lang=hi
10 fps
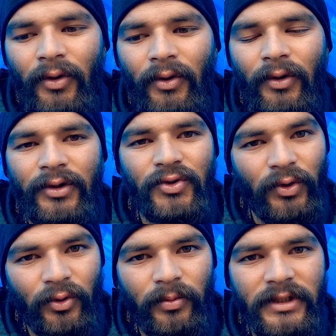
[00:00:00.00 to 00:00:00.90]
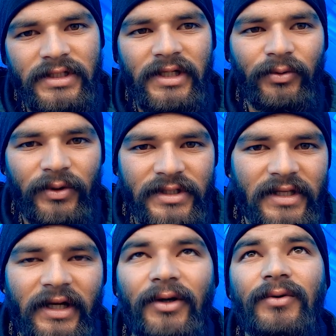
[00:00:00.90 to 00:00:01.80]
और जो लोग बचे हैं वो दस
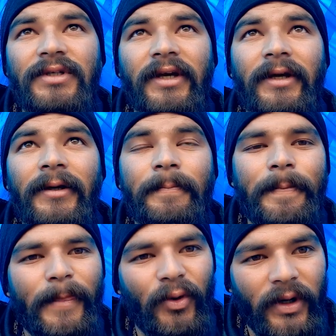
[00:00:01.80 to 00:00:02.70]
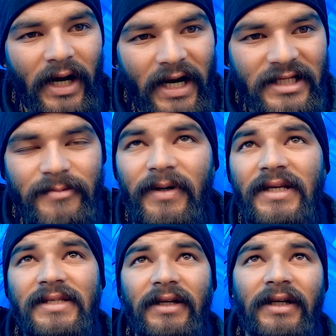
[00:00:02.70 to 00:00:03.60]
तारीख को जाएंगे और आज
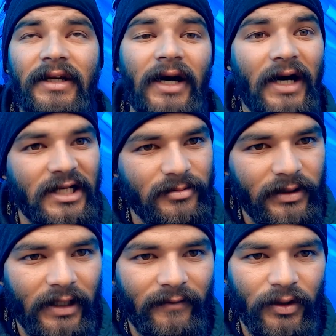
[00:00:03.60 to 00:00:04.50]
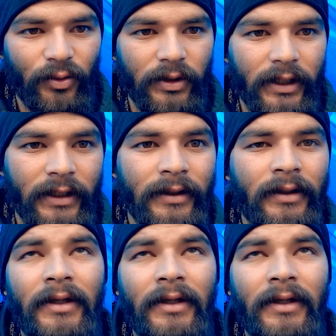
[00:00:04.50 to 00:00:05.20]
पाँच तारीख है आज भी काफ़ी लोग गए